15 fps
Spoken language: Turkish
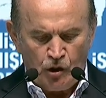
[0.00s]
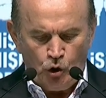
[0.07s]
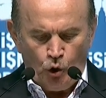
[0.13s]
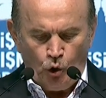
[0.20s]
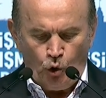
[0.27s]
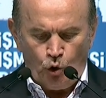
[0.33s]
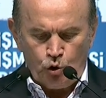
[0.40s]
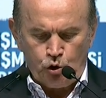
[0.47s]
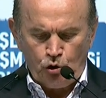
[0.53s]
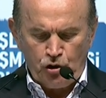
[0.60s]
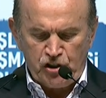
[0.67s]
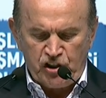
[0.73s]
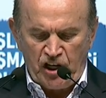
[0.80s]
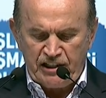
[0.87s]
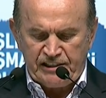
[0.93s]
Huzur
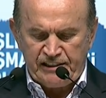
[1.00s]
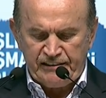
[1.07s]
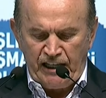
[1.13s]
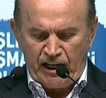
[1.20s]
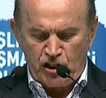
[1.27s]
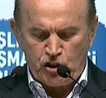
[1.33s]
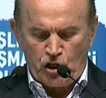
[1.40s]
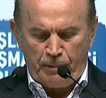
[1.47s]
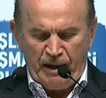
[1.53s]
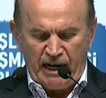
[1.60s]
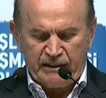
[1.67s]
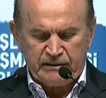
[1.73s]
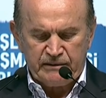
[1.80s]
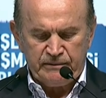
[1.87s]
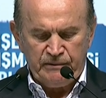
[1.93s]
içerisinde yaşamak
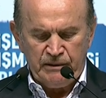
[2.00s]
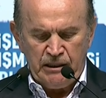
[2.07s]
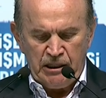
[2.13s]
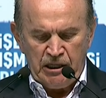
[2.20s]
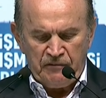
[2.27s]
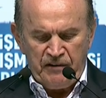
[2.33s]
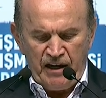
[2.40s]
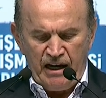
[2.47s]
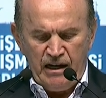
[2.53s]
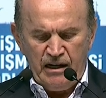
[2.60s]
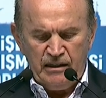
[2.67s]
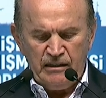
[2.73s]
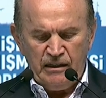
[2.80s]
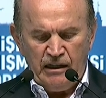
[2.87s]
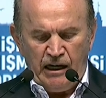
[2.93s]
ve
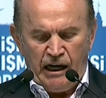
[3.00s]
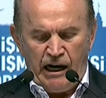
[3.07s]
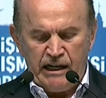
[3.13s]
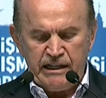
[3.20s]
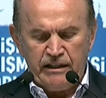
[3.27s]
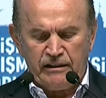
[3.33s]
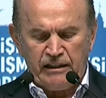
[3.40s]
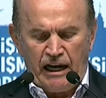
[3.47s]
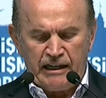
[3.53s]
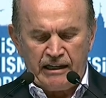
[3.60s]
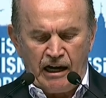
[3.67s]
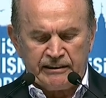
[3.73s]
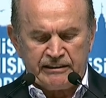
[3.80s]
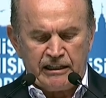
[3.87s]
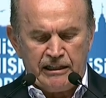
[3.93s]
hayırla
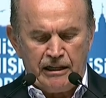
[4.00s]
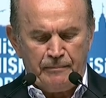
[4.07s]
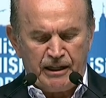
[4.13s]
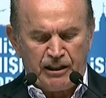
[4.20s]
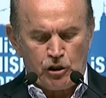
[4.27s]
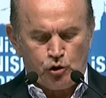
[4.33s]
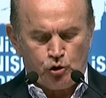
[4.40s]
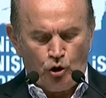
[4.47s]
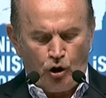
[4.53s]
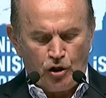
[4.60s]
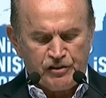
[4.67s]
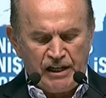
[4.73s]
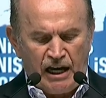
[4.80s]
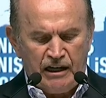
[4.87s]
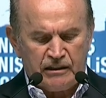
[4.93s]
iade edilmek
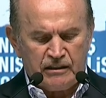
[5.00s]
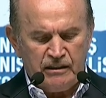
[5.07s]
istiyorsak